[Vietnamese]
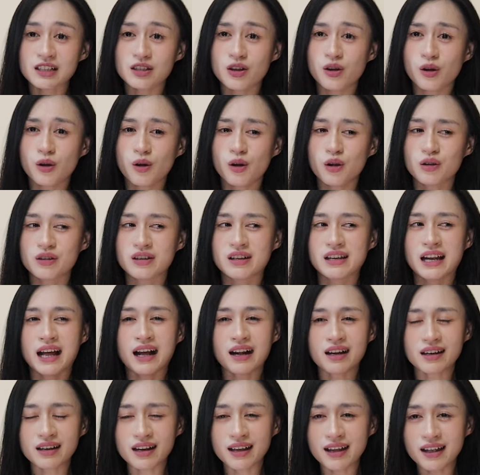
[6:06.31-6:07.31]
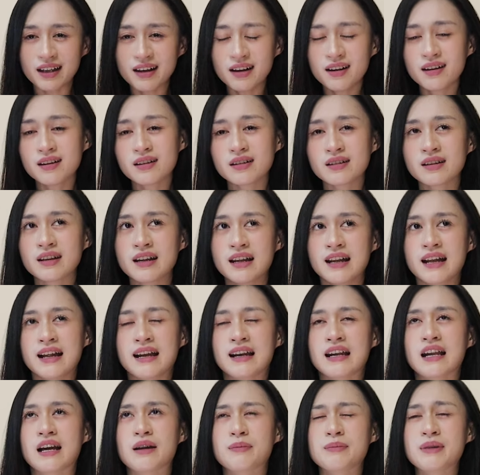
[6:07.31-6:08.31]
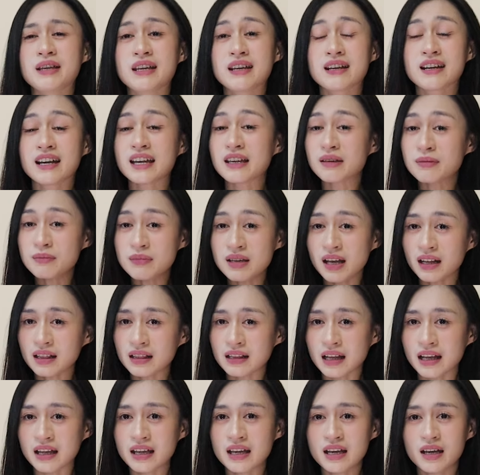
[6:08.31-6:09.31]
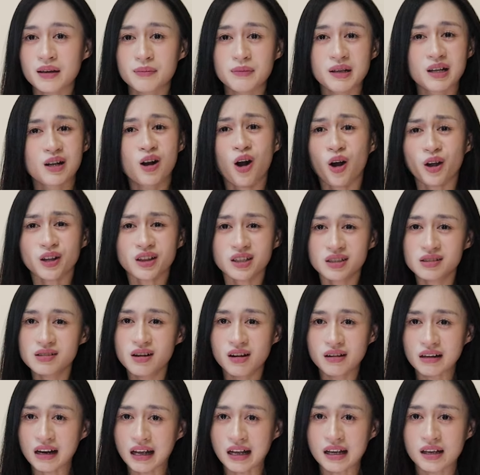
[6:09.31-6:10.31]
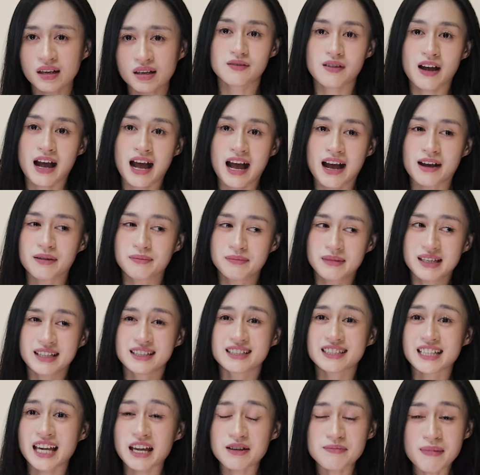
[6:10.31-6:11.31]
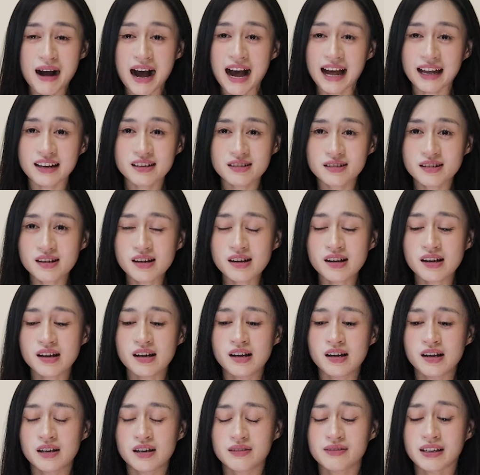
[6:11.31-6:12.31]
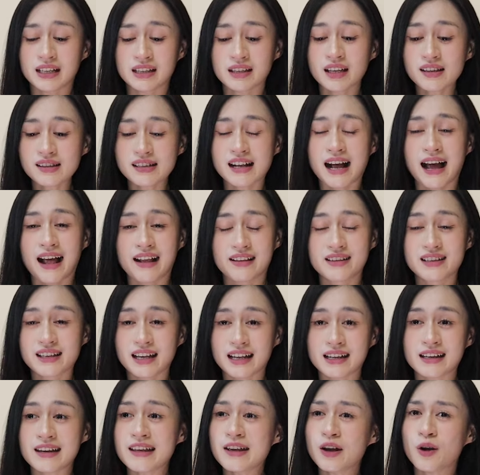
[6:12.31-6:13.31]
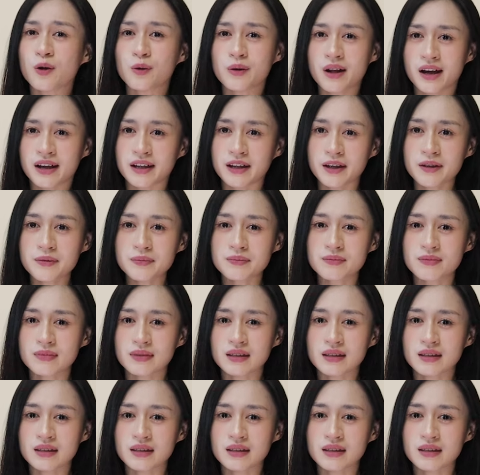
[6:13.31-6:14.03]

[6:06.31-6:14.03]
nó còn nặng nề hơn là bị khinh miệt này bị coi thường này và bị chê bai nữa và tất cả những cái điều đấy ấy,